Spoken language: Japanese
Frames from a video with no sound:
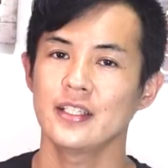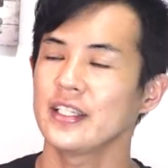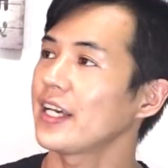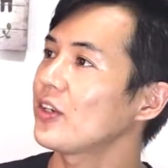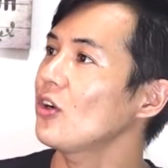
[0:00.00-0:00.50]

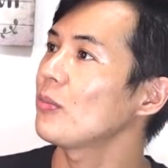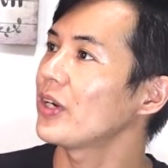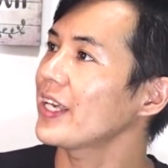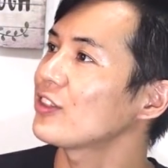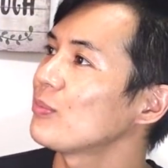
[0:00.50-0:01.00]
いや今日
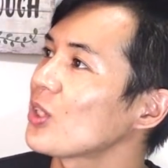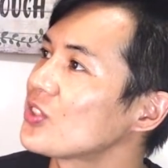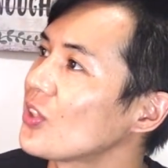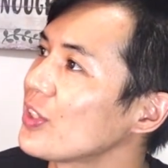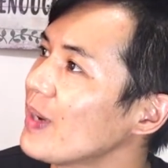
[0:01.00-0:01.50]
もね
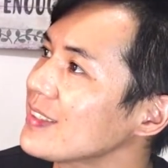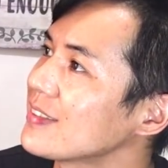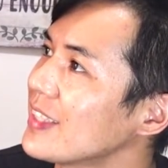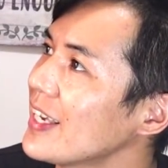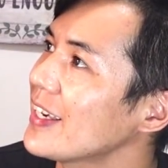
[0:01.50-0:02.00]
曇っちょりま
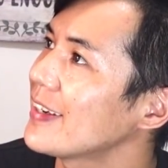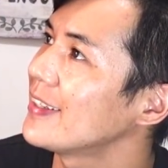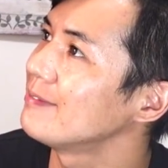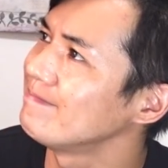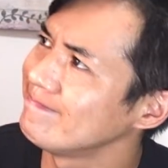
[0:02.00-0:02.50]
す
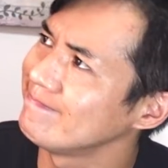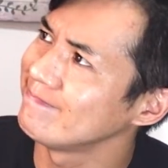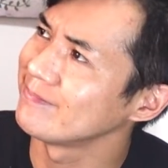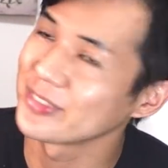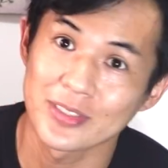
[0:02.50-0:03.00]
ねう
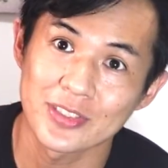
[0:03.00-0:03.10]
ん